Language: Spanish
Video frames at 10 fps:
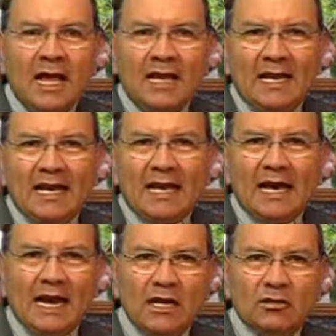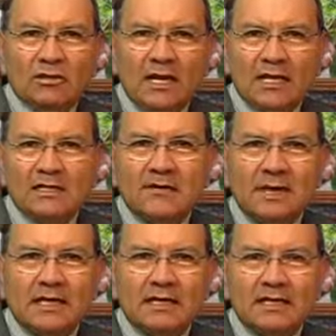lejanos de hace
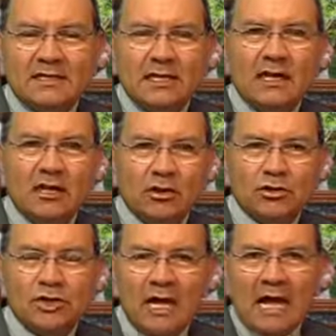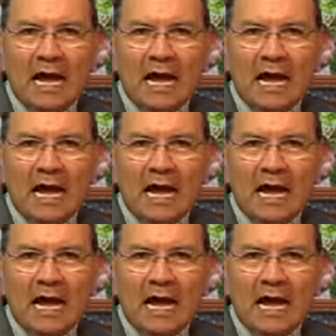20 siglos